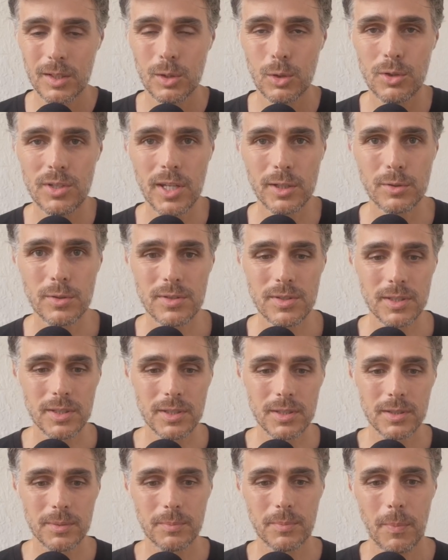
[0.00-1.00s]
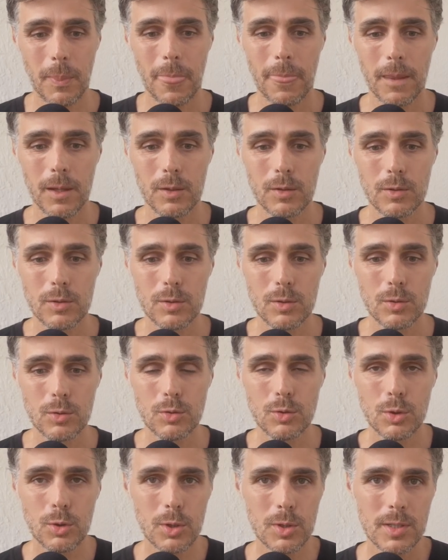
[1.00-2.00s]
Le diagnostic.
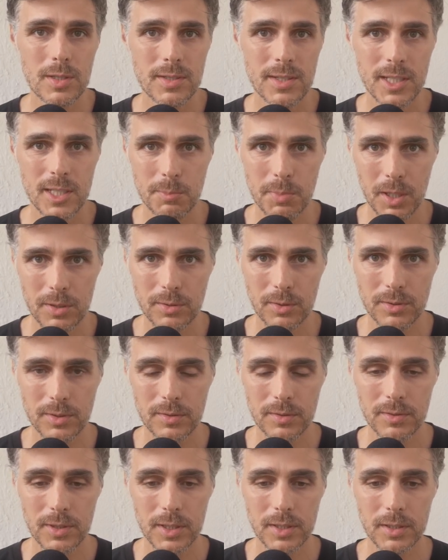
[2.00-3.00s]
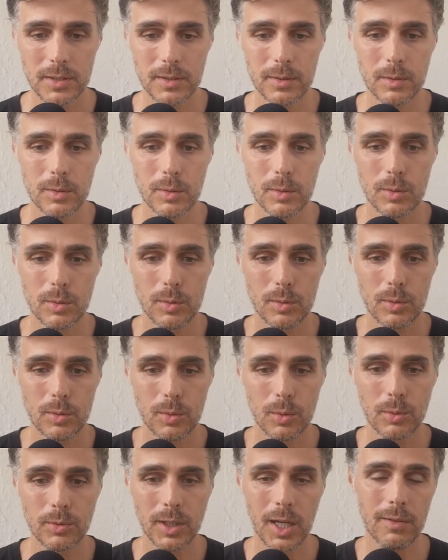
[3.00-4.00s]
Ce que les experts scientifiques,
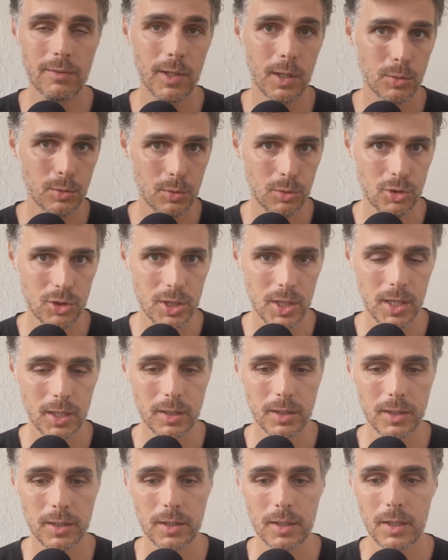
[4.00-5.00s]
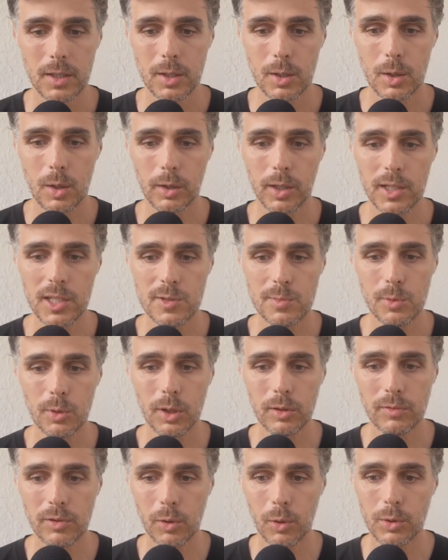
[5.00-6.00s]
au travers du GIEC, organisme
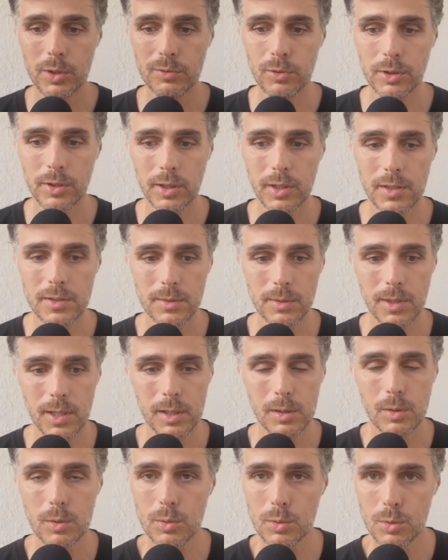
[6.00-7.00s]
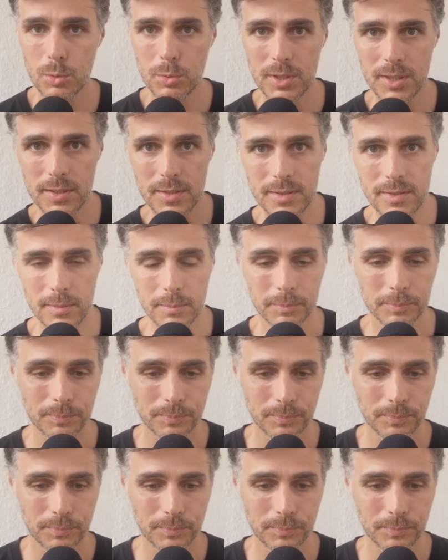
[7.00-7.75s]
référent au niveau international, nous disent.